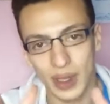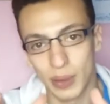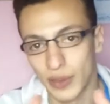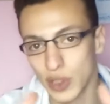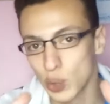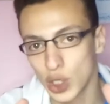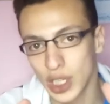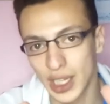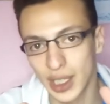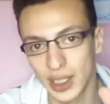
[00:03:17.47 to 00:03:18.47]
مفيش
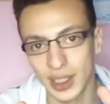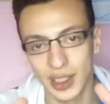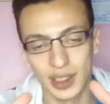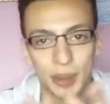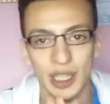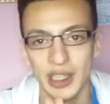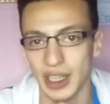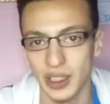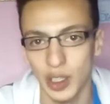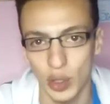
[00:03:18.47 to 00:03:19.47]
مشكله تمام انت
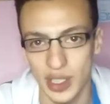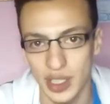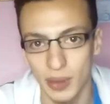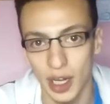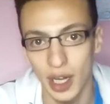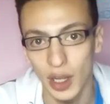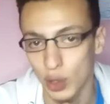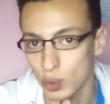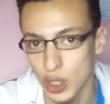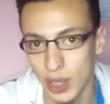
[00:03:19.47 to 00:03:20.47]
عندك روح استمراريه
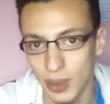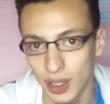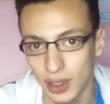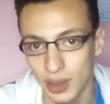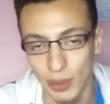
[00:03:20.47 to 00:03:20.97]
وروح مصابره